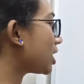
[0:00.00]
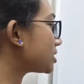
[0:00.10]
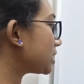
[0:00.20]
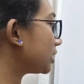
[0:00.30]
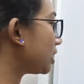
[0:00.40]

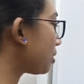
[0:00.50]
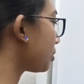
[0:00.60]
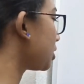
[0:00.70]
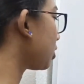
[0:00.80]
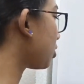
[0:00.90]
আচ্ছা
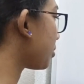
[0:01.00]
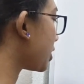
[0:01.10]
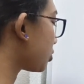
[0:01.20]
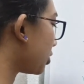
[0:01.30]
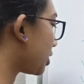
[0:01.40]
তারপরে দেখো
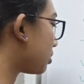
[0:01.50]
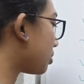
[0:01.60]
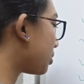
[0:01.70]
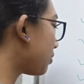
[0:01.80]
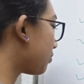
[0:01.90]
এবারে চলে গেলাম
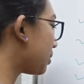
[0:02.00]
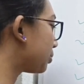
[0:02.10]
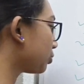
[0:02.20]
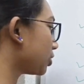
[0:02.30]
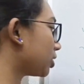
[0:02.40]
আমরা
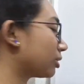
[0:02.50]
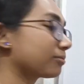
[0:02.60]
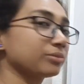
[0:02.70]
ফিফথ উইকে